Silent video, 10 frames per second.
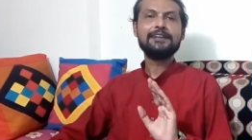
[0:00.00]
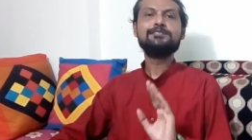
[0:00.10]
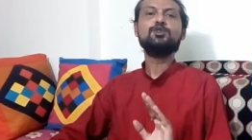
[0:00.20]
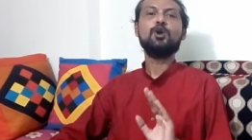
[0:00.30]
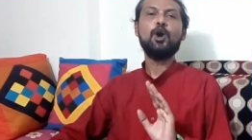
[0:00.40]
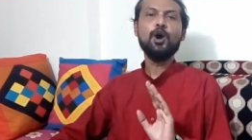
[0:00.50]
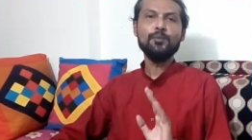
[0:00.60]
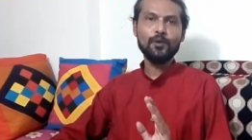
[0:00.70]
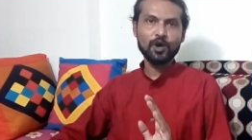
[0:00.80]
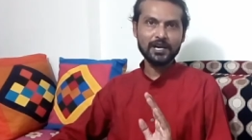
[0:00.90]
একজন
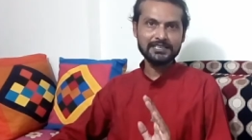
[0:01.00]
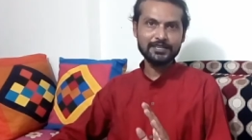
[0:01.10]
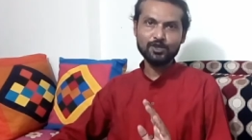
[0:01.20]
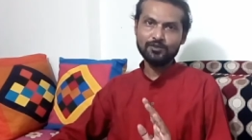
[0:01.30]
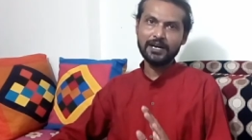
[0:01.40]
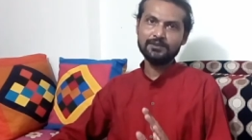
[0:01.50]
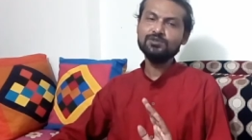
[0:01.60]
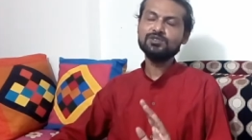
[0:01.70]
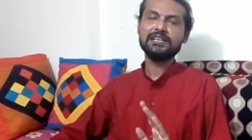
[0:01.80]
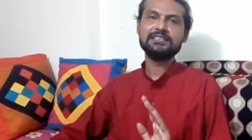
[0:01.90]
অপরাজেয়
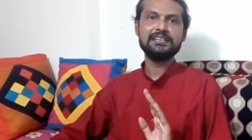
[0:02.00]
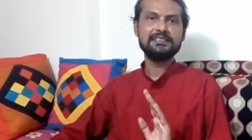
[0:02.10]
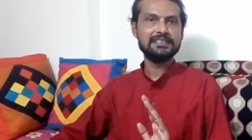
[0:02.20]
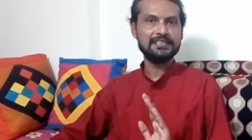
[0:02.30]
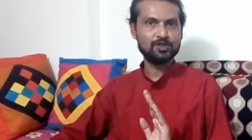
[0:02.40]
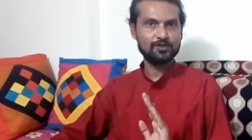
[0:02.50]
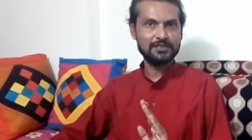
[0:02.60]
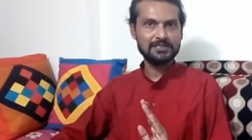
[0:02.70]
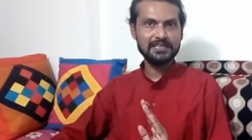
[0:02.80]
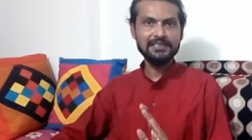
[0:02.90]
মানুষ আজকের দিনে
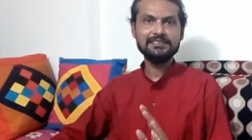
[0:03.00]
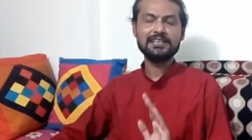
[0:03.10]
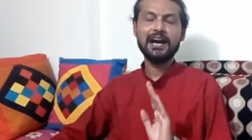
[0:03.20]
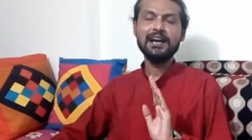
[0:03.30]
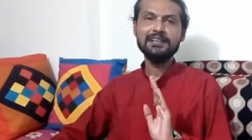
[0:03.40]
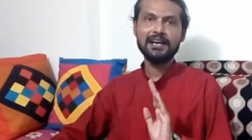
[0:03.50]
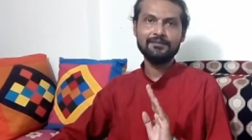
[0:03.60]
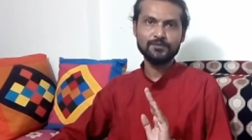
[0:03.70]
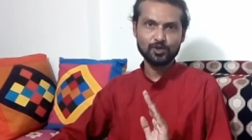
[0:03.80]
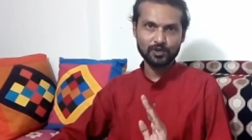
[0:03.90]
জন্মেছিলেন যার
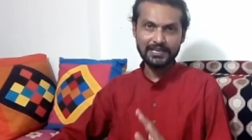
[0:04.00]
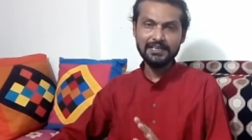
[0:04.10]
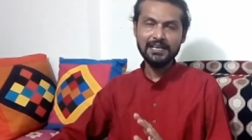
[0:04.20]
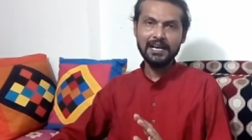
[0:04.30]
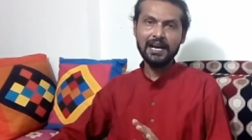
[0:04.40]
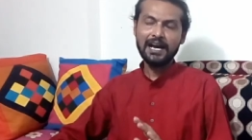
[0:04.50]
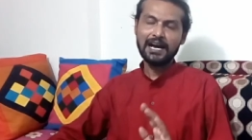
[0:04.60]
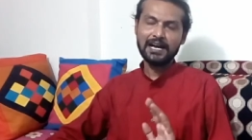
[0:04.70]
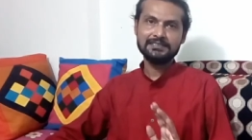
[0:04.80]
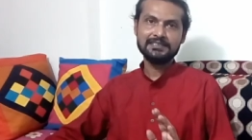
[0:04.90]
নাম করেই
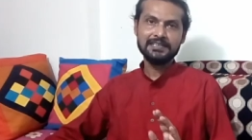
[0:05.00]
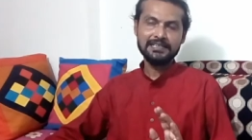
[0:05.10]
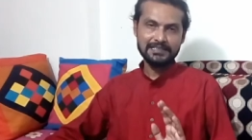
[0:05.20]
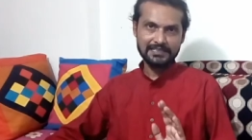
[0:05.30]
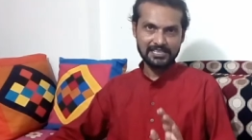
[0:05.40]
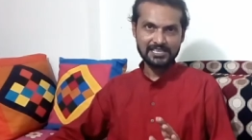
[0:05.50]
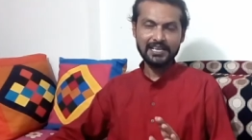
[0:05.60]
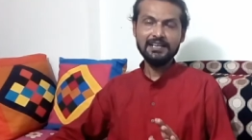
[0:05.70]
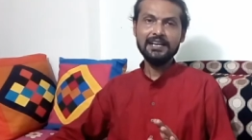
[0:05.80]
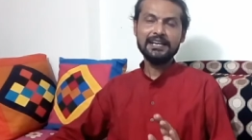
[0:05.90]
আজ
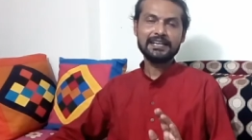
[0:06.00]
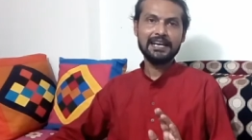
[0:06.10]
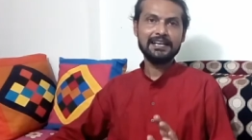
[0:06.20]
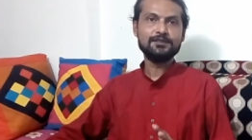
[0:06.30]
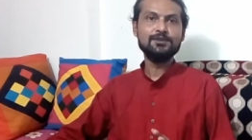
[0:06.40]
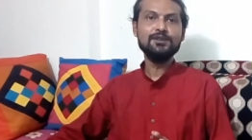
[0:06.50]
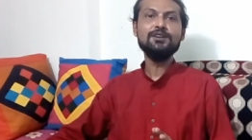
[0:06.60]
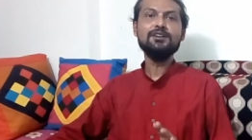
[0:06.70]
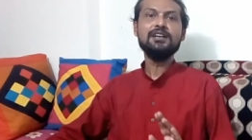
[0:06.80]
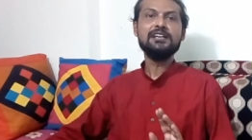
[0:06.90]
দেশের
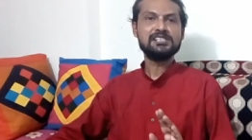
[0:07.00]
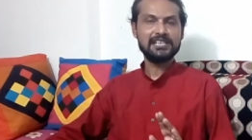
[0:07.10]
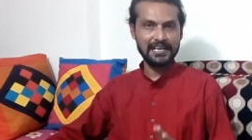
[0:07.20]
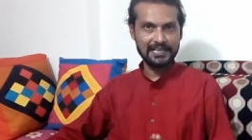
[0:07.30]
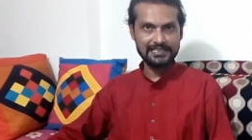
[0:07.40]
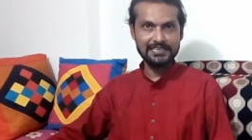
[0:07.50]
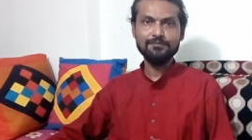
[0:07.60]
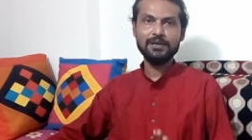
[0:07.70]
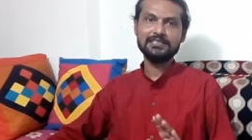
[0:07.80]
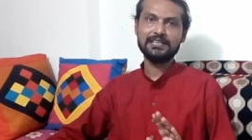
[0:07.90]
খেলাধুলোর সেরা দিন
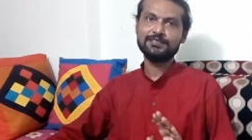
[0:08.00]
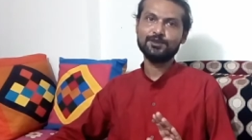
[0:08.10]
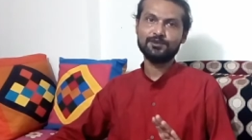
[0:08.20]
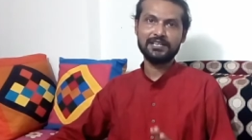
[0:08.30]
বা জাতীয়